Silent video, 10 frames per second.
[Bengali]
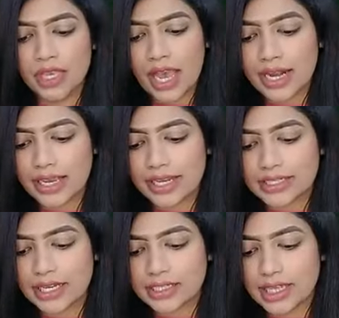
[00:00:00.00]
আর
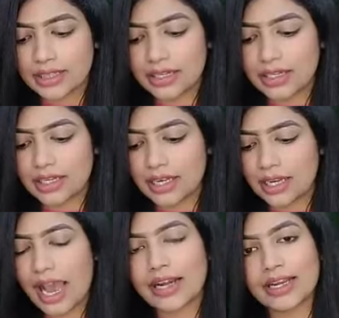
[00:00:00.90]
এটা যাদের কিনা
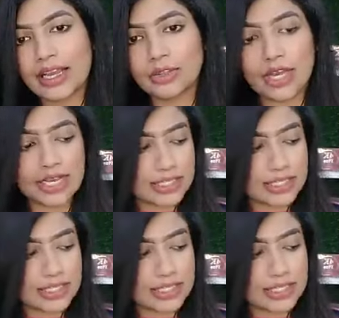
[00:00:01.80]
ঘাড়ে কালো দাগ আছে